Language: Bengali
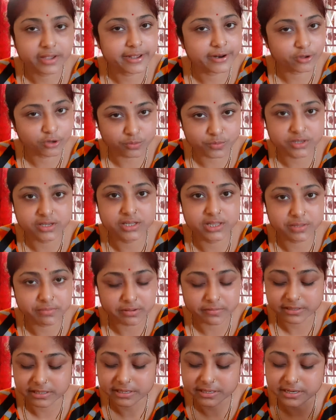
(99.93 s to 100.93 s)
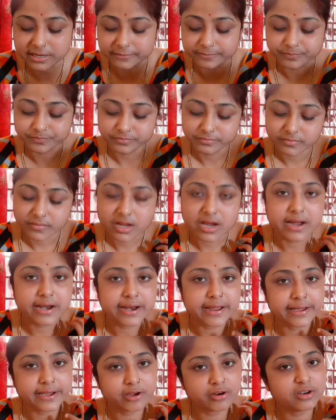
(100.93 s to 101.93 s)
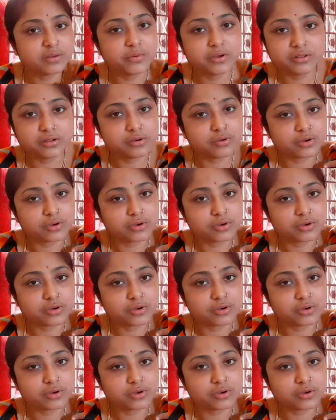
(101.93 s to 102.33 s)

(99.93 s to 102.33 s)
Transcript: এরকমই খিদে পাবে তাই না আর এক ঘন্টা পর